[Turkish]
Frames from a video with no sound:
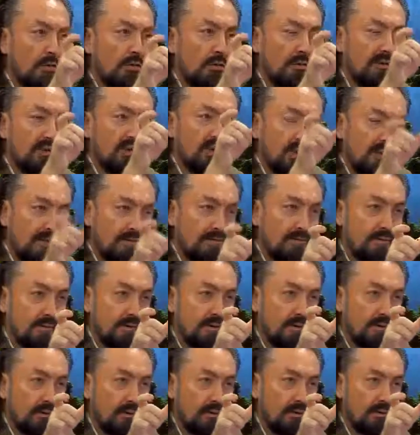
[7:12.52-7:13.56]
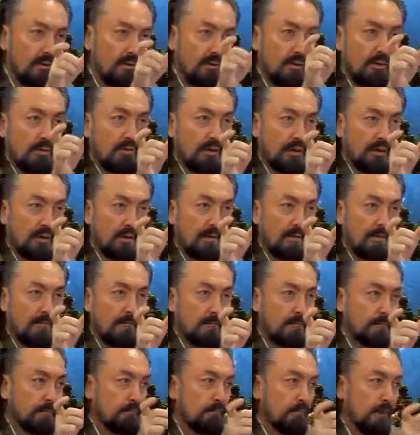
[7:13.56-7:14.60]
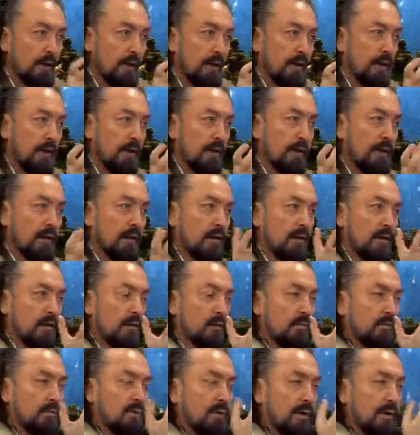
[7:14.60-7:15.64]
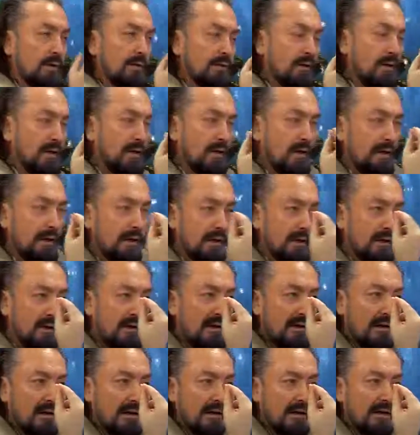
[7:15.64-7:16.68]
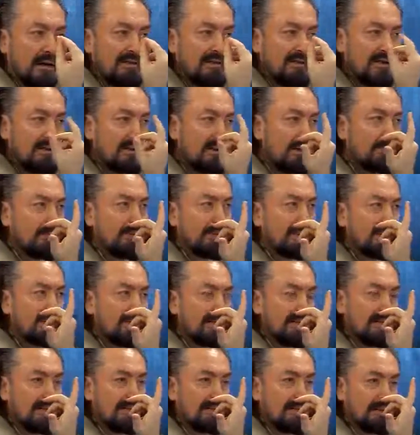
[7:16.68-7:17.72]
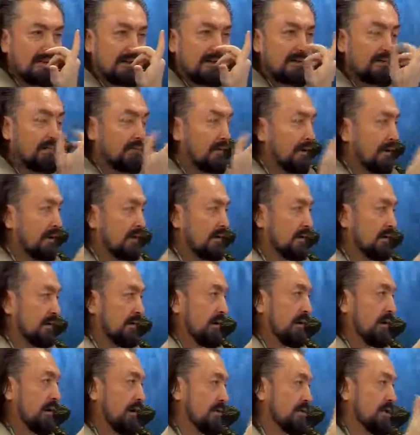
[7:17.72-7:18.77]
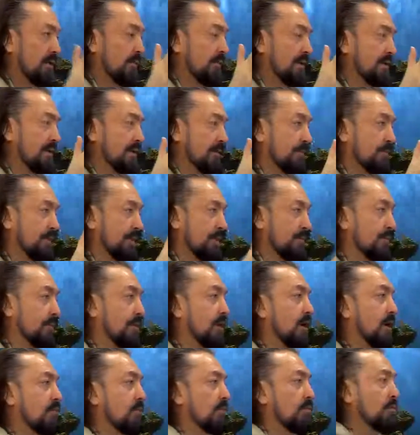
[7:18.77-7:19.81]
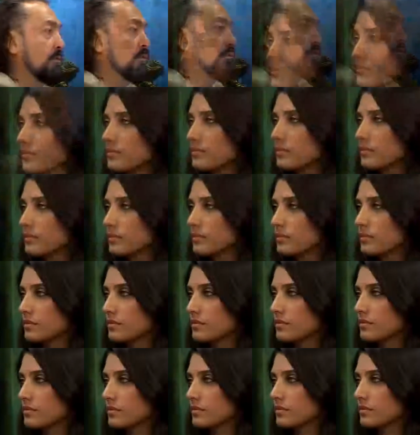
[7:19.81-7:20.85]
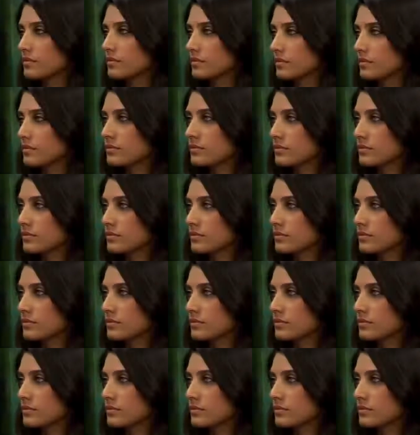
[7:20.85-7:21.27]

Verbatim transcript: o girift yönleri e, Kur'an'da açıklanmadığını zanneten hani vardır ya haşa benzetmek gibi kanun boşlukları olur bazen.